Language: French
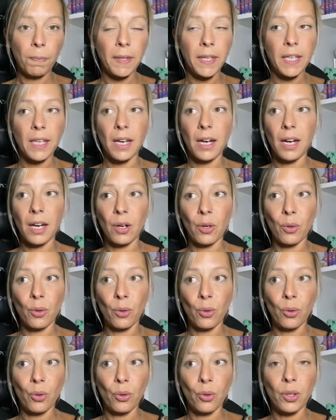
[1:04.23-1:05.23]
Il y, a,
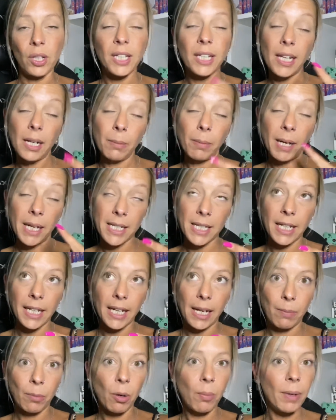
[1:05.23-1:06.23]
euh, il y a les bracelets
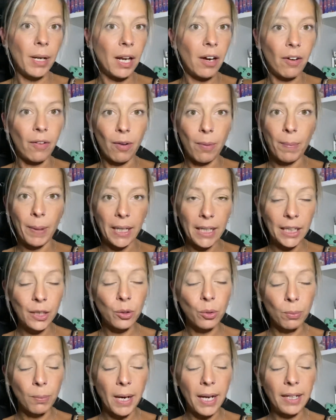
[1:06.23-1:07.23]
également, mais là on va parler
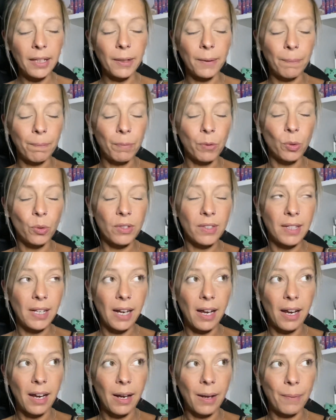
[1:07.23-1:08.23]
que bague. Donc c'est
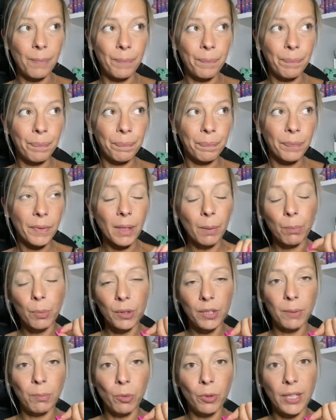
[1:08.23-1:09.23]
la hum,
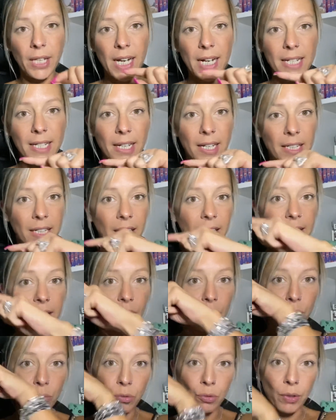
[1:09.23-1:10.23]
petit modèle, c'est-à-dire que
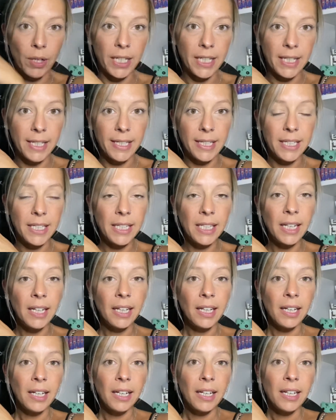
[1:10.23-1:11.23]
vous voyez ici,
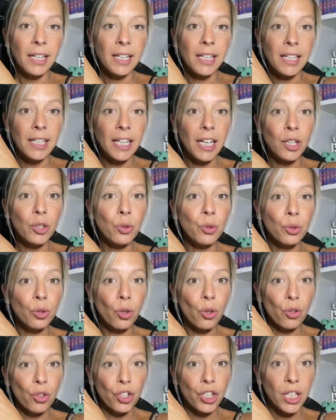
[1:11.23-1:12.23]
il n'y a qu'une
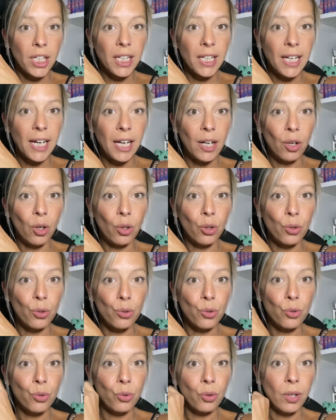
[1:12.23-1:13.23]
rangée, alors que
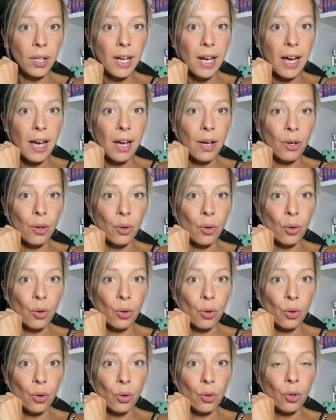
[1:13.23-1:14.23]
sur la
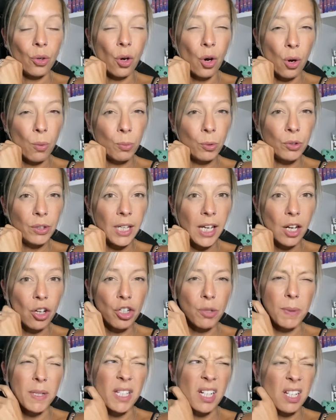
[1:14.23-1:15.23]
euh, grand modèle, alors je
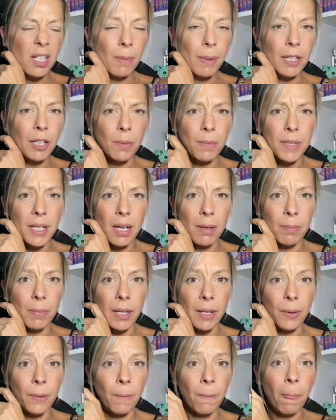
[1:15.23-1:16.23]
ne sais pas s'il s'appelle comme ça,
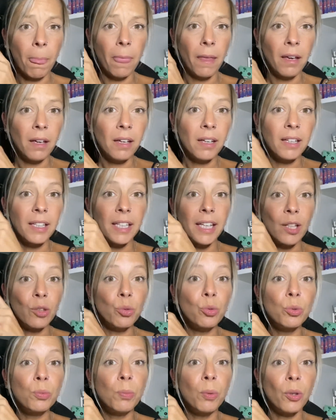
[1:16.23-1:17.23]
mais euh, il y a
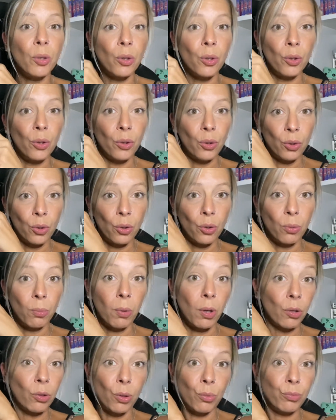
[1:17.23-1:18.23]
double,
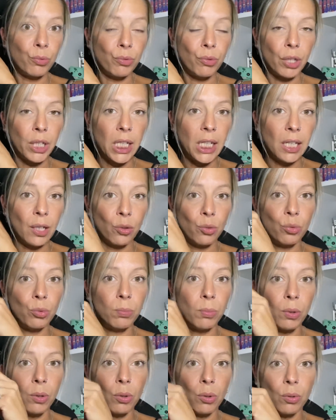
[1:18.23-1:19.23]
bah, comme vous voyez, un hein,
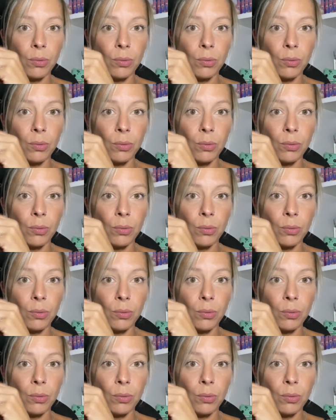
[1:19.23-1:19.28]
double